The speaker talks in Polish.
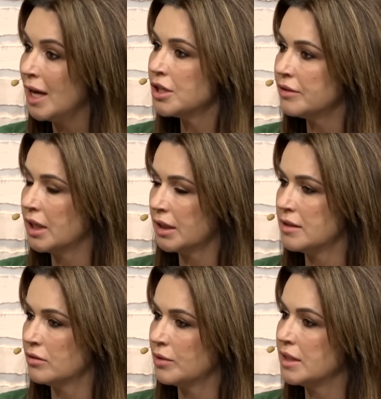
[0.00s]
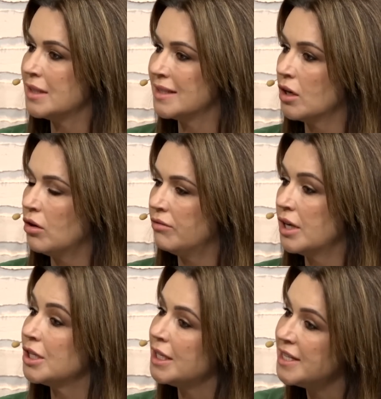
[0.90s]
jak się w takiej sytuacji
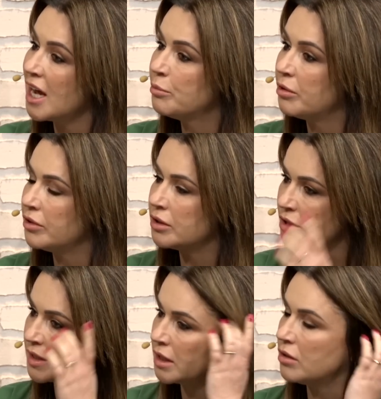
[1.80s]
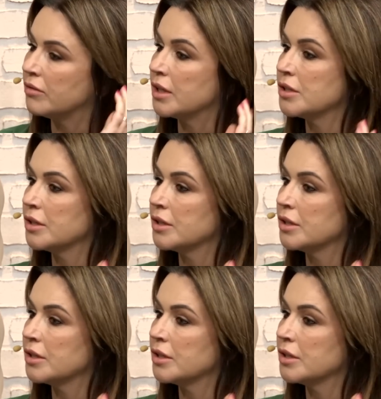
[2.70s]
zachować i jak powinno się zachować?